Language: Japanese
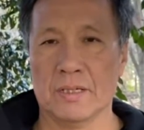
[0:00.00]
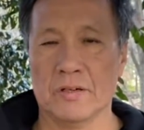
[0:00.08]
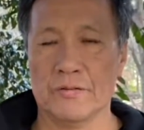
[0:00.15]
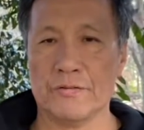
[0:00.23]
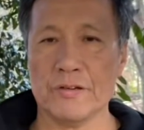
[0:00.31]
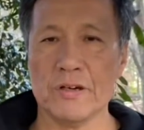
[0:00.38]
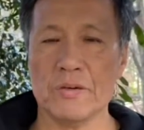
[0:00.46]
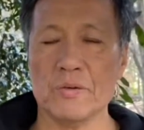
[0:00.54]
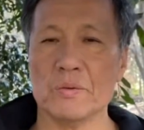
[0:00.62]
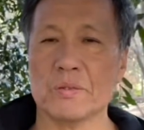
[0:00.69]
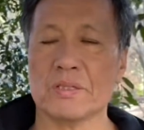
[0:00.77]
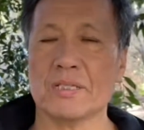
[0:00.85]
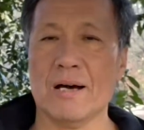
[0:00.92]
冬
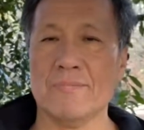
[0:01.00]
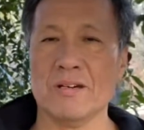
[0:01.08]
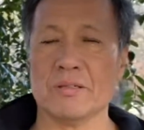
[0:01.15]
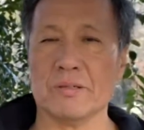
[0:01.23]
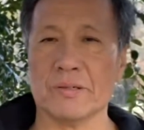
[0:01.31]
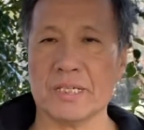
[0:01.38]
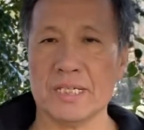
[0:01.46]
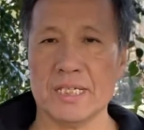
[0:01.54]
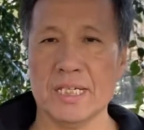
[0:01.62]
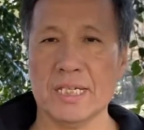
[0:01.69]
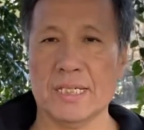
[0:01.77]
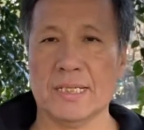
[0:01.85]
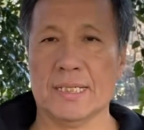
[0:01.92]
寒い時
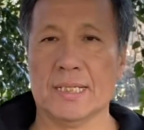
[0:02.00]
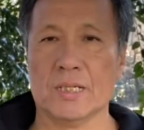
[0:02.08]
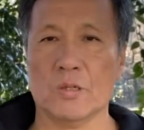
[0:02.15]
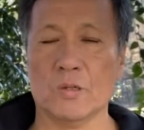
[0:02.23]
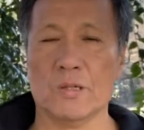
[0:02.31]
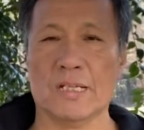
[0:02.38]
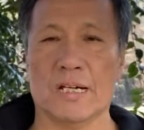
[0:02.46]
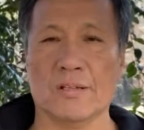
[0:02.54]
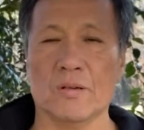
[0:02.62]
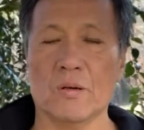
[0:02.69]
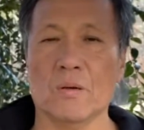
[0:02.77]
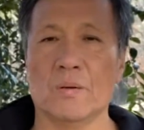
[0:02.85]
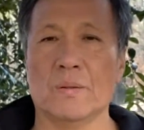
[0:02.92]
にコロナ
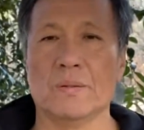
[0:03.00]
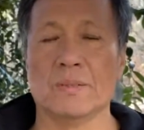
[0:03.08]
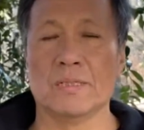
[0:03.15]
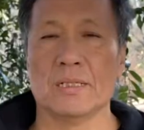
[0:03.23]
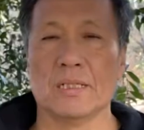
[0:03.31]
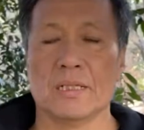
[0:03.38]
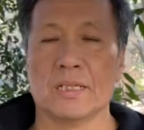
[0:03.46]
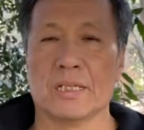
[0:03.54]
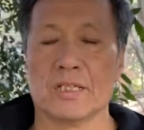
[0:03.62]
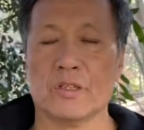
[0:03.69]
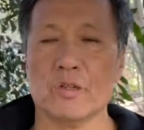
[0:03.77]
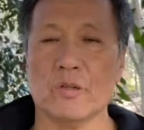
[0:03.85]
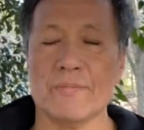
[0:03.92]
の
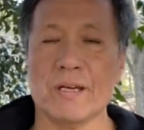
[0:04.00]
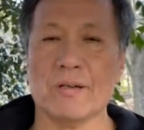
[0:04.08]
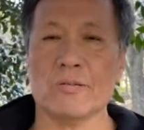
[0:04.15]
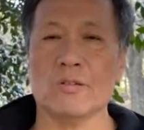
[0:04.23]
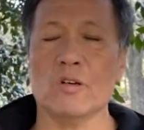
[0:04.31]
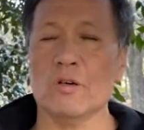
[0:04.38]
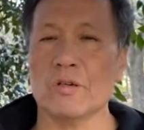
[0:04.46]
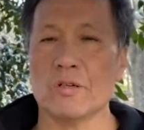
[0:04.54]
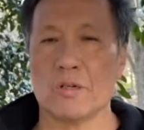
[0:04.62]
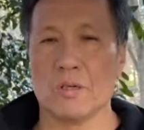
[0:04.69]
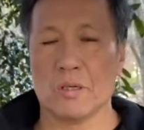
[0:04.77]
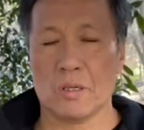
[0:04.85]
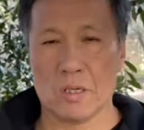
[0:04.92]
広めるの
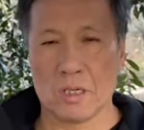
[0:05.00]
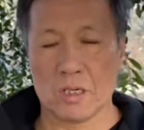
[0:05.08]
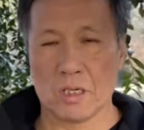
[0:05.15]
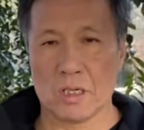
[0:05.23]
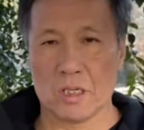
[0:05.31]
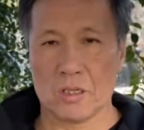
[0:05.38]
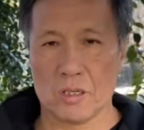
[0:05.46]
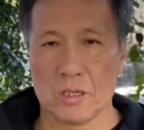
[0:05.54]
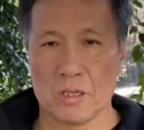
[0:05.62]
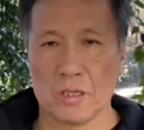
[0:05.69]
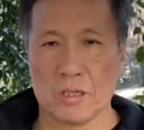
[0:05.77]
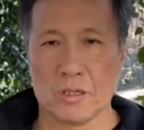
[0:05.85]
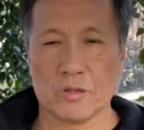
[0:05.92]

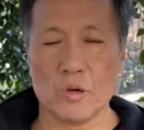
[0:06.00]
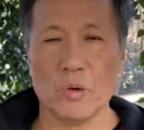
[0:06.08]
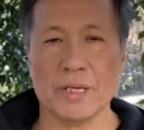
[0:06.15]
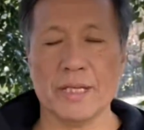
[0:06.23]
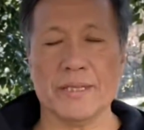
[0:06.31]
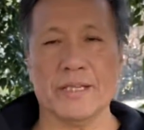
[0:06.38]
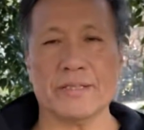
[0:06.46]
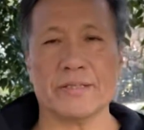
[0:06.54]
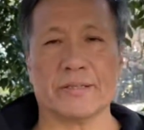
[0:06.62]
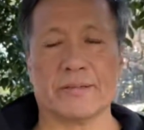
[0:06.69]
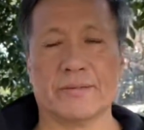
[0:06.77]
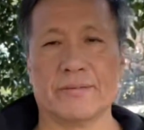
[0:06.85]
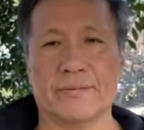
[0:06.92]
条件です
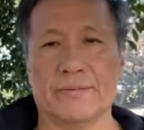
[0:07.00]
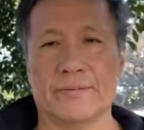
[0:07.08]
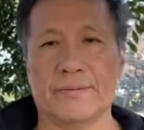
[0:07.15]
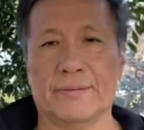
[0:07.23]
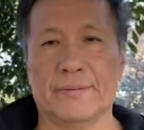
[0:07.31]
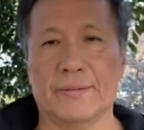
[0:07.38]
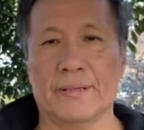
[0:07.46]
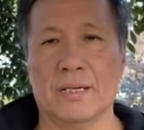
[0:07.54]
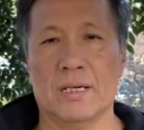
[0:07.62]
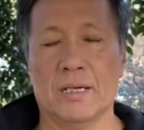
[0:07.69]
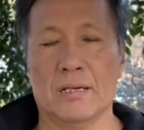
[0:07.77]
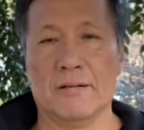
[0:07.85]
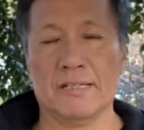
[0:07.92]

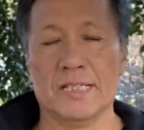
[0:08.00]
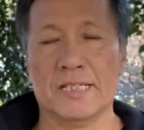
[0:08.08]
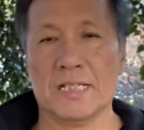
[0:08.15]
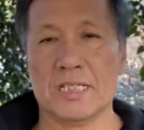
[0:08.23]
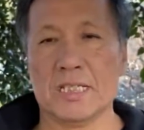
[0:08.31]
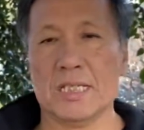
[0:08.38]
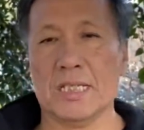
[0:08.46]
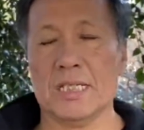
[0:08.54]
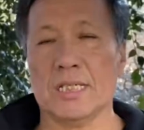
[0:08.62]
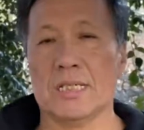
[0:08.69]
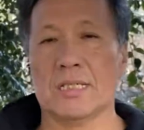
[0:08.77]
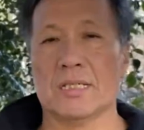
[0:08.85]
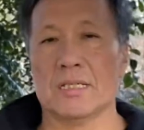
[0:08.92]
私たち
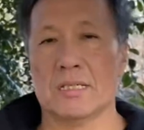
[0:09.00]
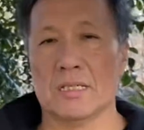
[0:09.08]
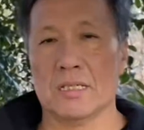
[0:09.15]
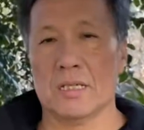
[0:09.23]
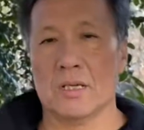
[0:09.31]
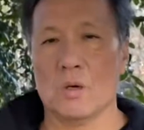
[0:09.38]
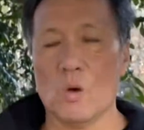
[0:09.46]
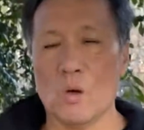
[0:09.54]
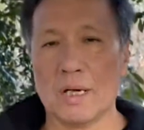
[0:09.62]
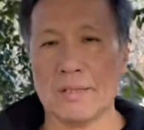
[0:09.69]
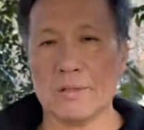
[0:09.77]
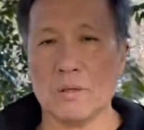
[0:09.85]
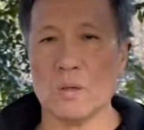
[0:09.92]
他
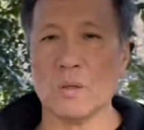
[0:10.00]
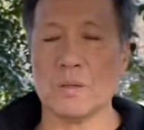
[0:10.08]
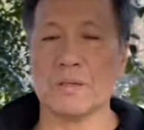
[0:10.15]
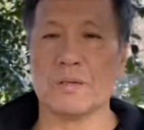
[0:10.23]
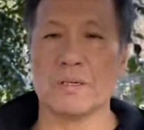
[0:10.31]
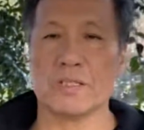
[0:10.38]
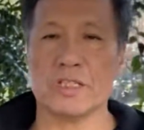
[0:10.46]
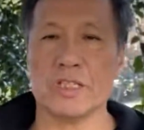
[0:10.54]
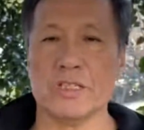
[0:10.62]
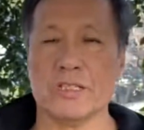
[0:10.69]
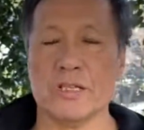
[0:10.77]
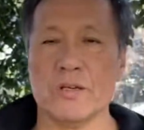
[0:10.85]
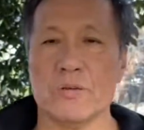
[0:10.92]
の知っ
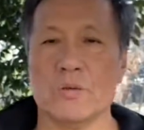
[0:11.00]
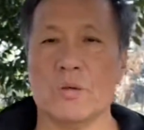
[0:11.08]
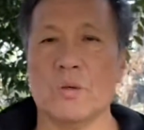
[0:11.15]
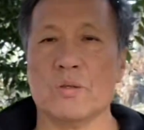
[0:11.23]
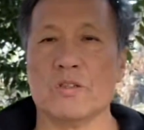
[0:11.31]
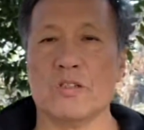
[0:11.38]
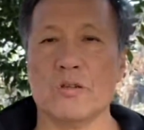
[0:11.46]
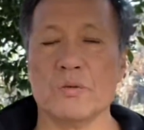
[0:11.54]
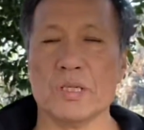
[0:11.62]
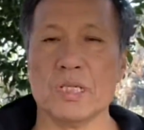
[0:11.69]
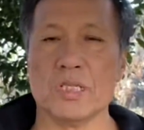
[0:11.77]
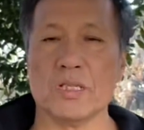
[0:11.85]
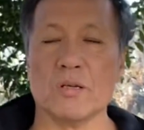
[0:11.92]
てるの注
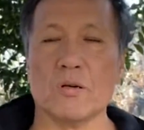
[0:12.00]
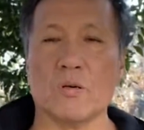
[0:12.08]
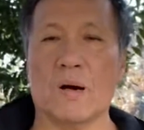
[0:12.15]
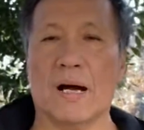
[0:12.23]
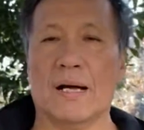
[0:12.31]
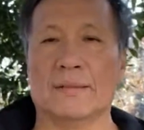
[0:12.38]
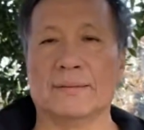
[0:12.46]
意事項は、